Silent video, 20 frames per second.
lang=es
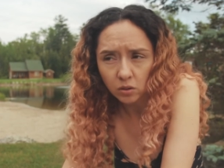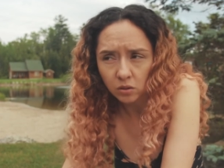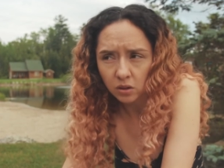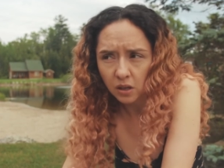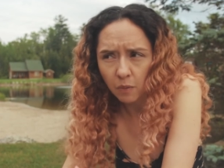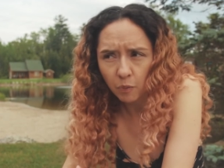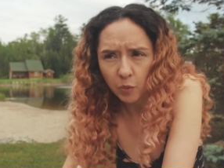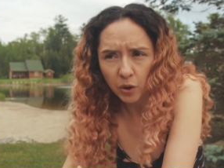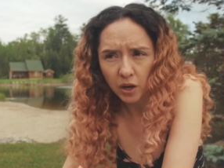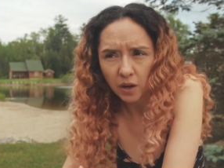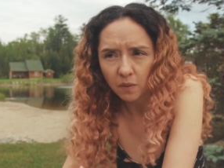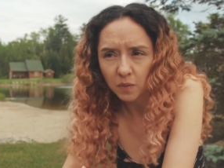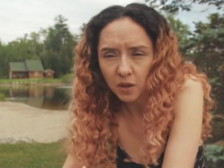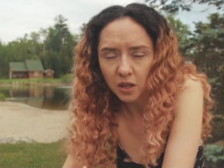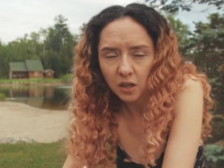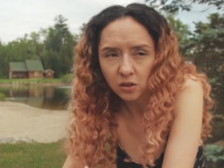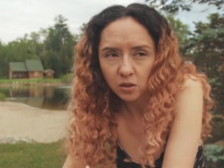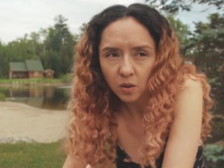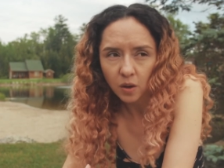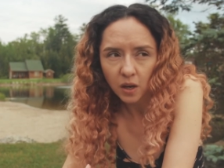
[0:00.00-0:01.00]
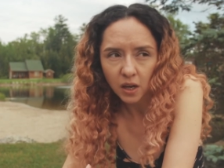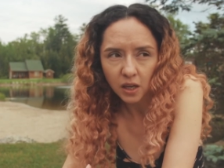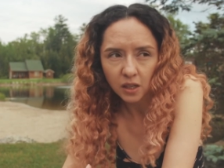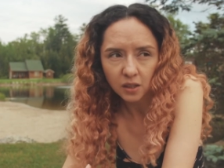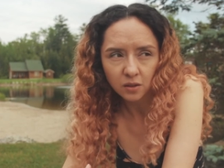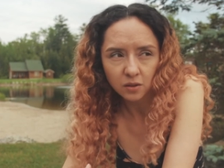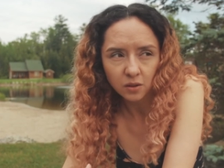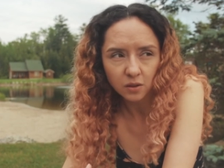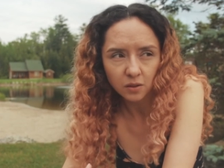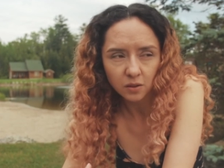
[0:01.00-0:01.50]
O sea, para mí eso
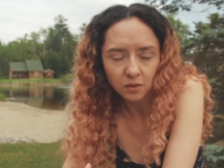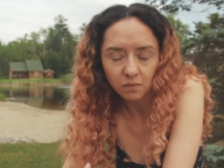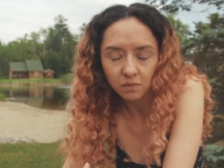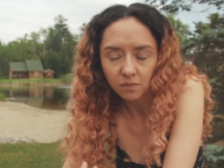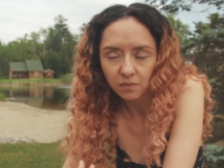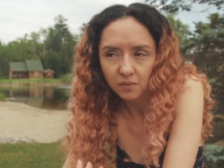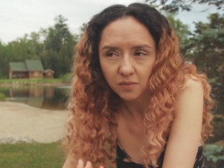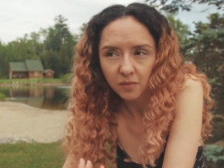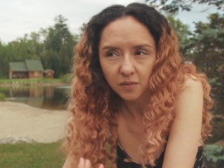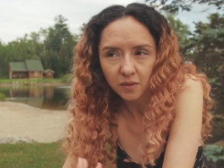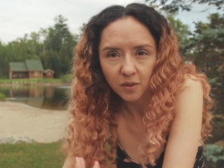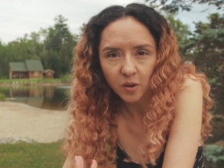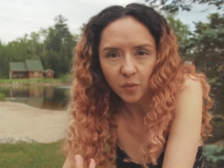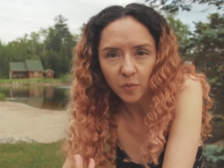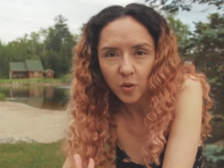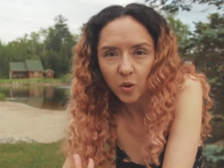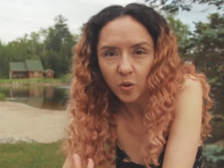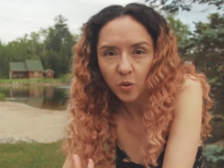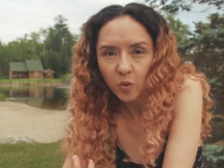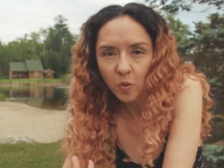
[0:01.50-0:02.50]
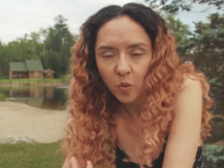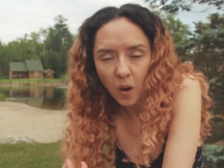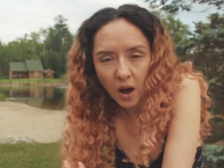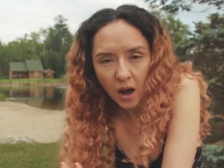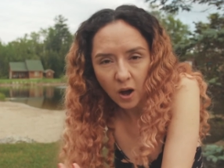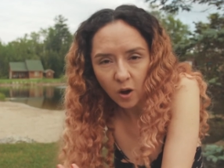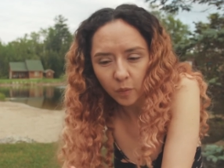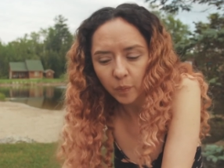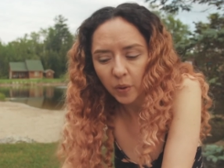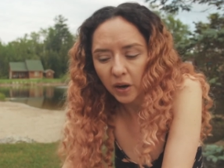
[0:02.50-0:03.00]
es como
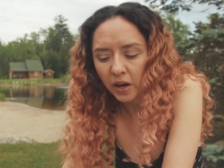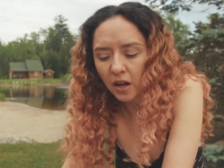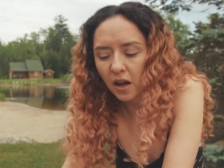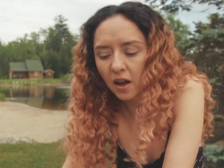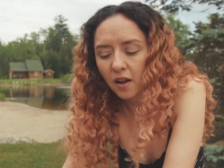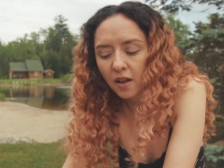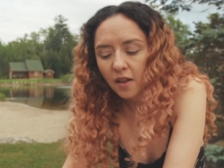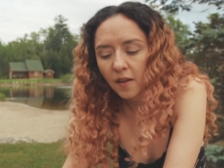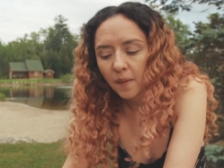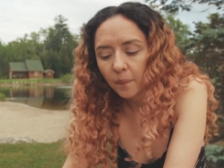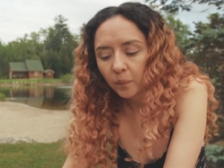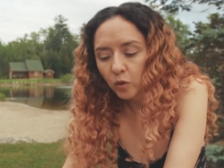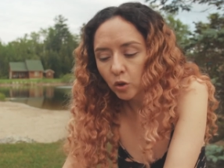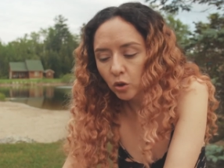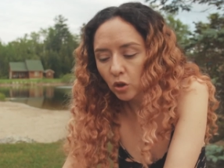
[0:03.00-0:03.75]
wow, para no